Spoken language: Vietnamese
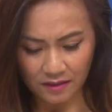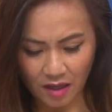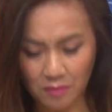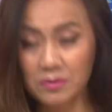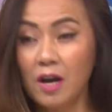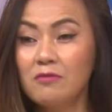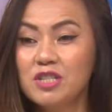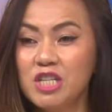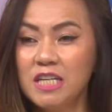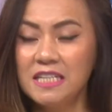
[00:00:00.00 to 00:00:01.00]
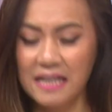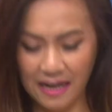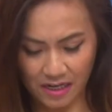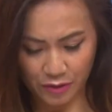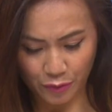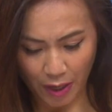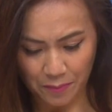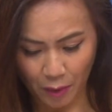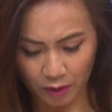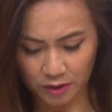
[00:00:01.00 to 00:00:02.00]
thống đốc China
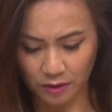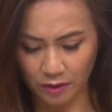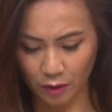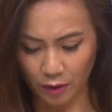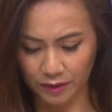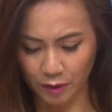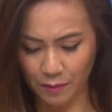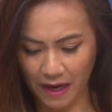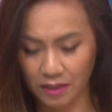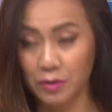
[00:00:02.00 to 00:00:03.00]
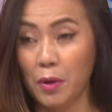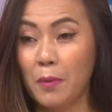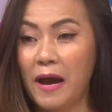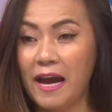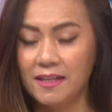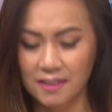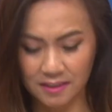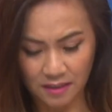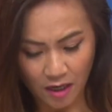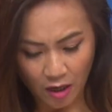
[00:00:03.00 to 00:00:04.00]
Raimondo ở tiểu bang Rhode
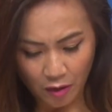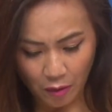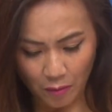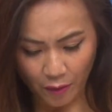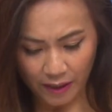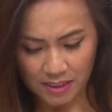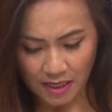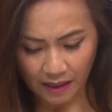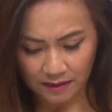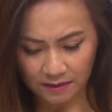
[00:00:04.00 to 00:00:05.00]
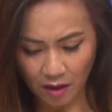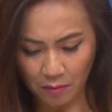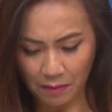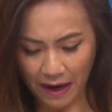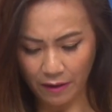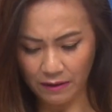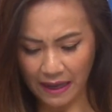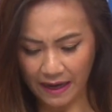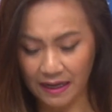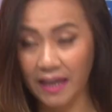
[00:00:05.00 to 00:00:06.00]
Island cũng nói rằng thông báo
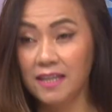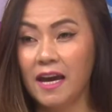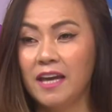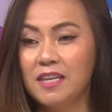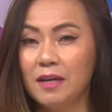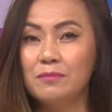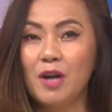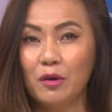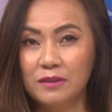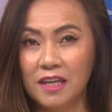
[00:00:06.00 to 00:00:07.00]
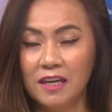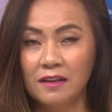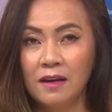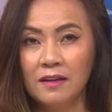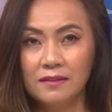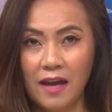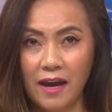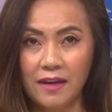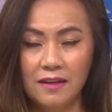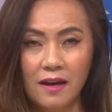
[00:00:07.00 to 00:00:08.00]
là lây ca nhiễm đầu tiên
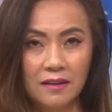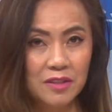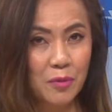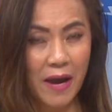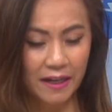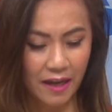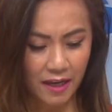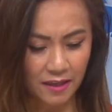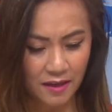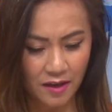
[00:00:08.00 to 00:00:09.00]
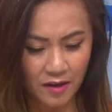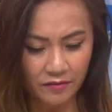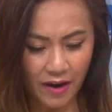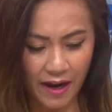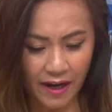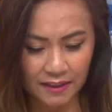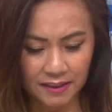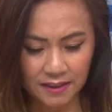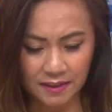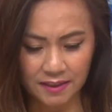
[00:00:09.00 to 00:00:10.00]
tại à, tiểu bang này và
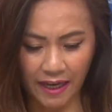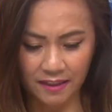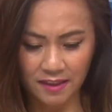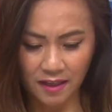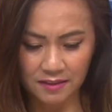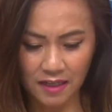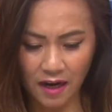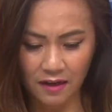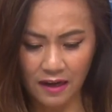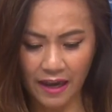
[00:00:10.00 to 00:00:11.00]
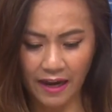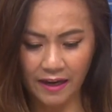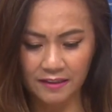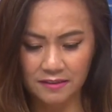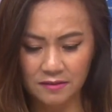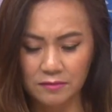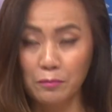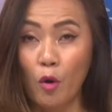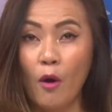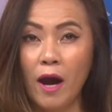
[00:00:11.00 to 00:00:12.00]
người nạn nhân đó là
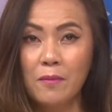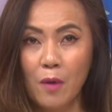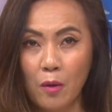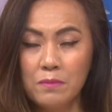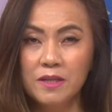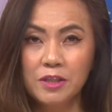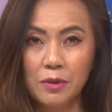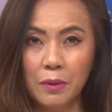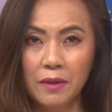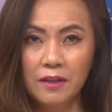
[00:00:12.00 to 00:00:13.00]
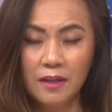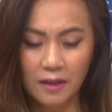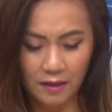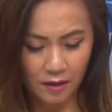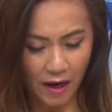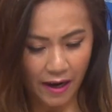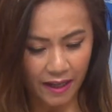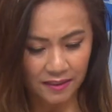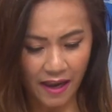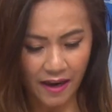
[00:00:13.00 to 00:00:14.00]
khoảng 40 tuổi.
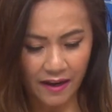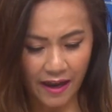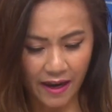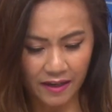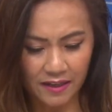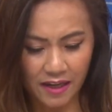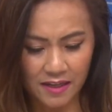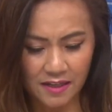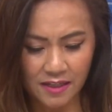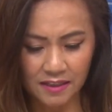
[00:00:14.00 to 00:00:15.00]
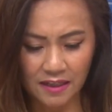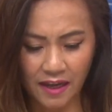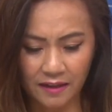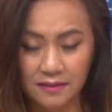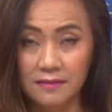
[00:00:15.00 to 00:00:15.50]
Anh ta đã đi liên lạc